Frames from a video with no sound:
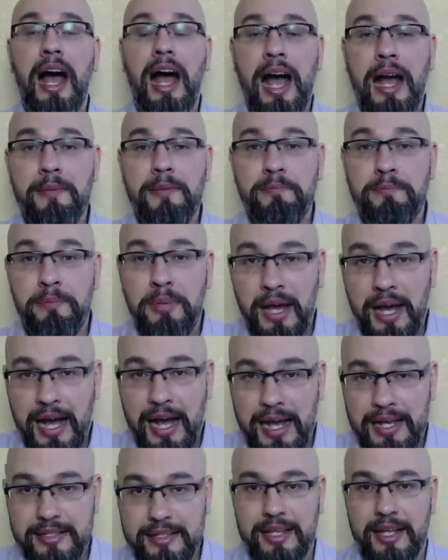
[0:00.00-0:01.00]

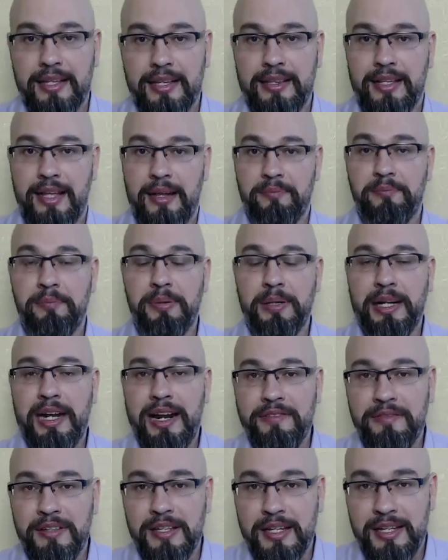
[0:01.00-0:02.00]
обязана
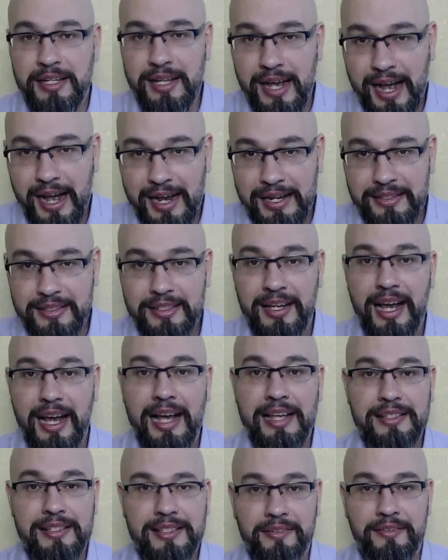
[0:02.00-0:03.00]
проверять
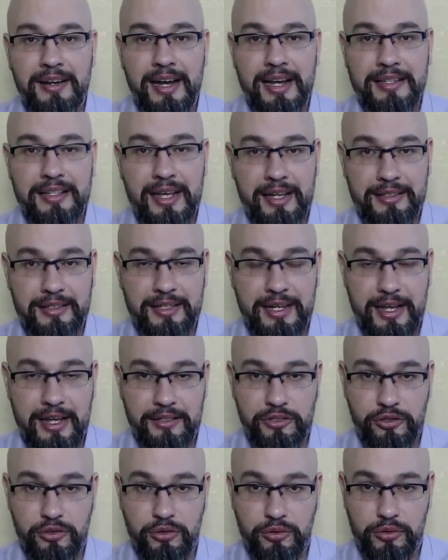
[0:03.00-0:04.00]
основания для
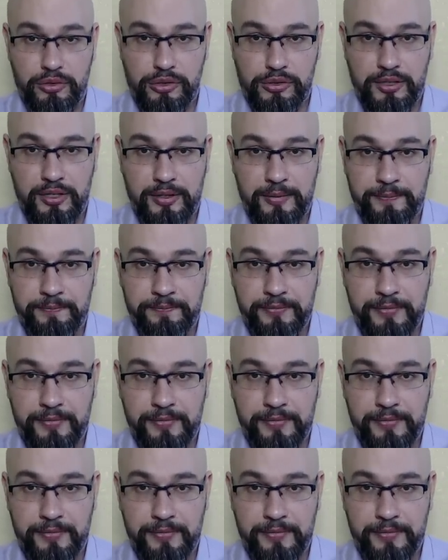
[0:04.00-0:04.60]
отсрочки.